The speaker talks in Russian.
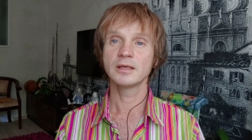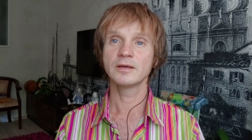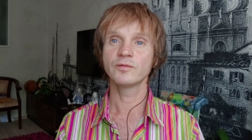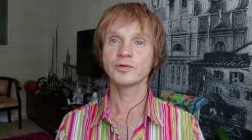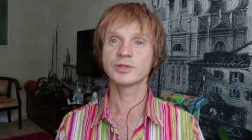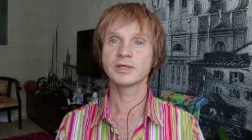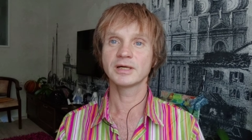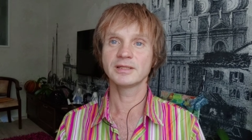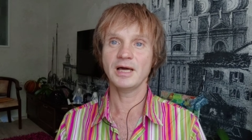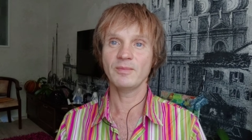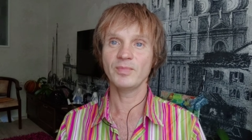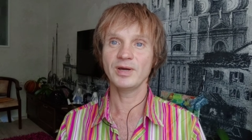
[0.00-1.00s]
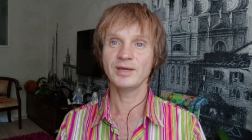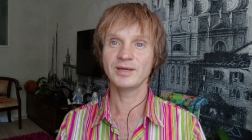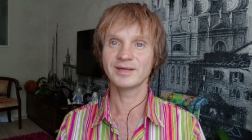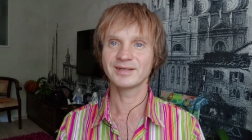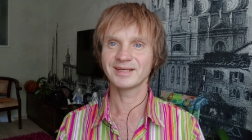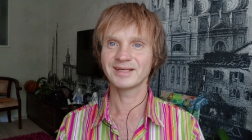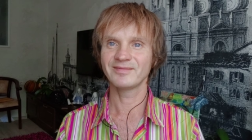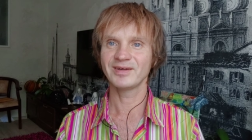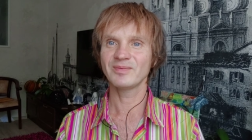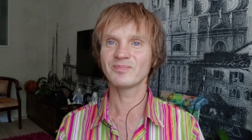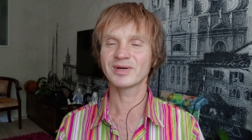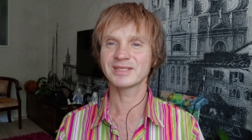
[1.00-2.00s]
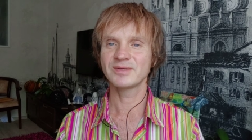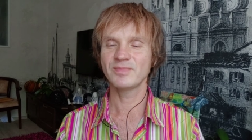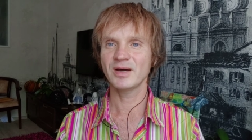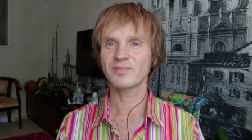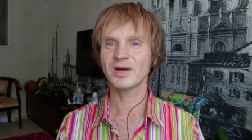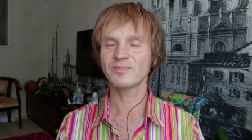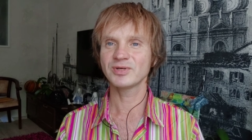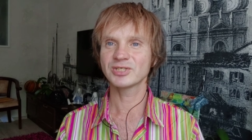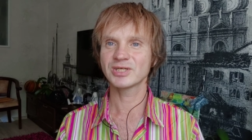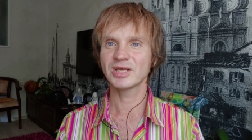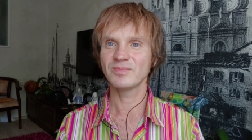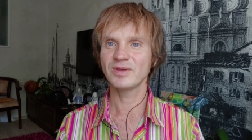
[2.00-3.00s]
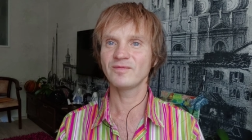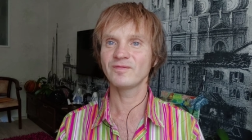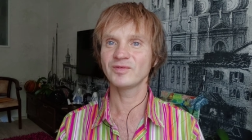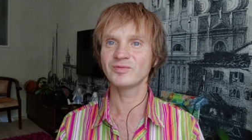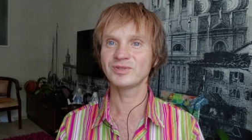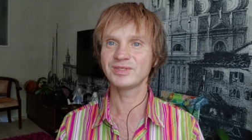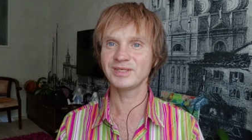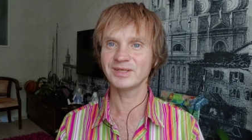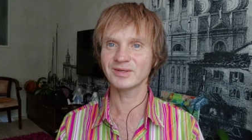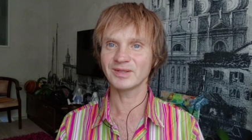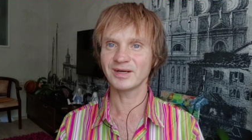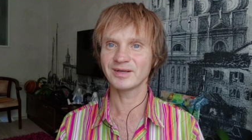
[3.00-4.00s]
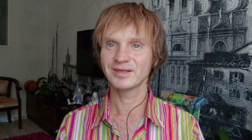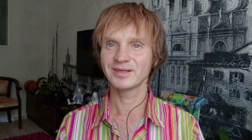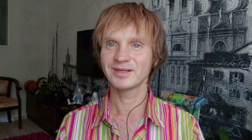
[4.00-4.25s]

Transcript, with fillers: И вот когда мы говорим про себя, мы обычно имеем в виду тело,